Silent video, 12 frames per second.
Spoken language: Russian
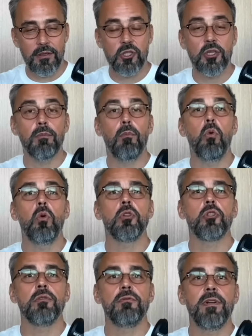чем
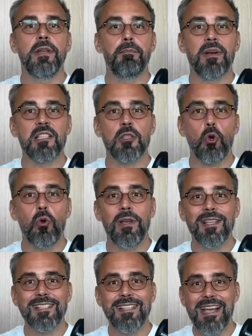больше вы
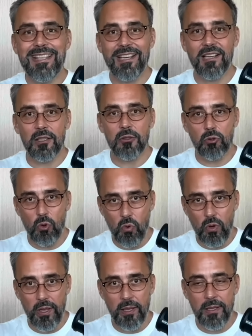построили здание
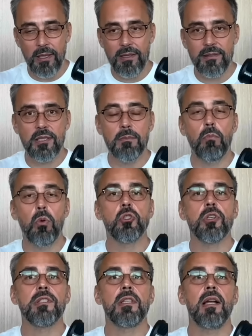контроля, тем
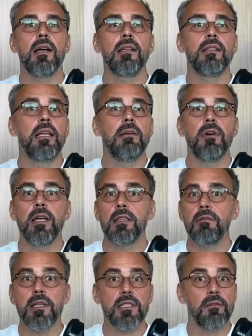больше страха доливает
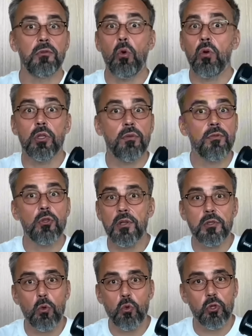вас, а вдруг оно все
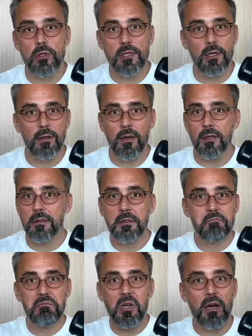разрушится, как
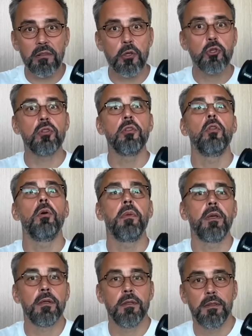карточный
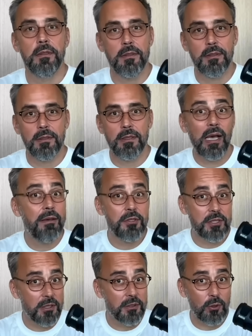домик. А
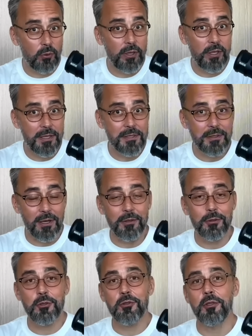ведь контроль и есть
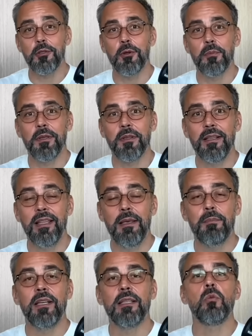карточный домик.
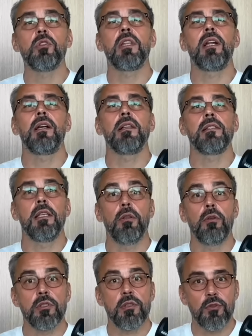Поэтому страха
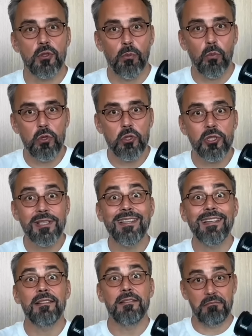становится все больше.
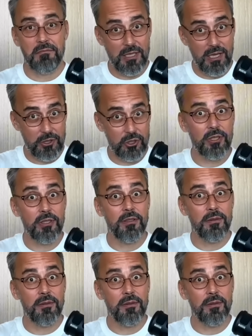Дальше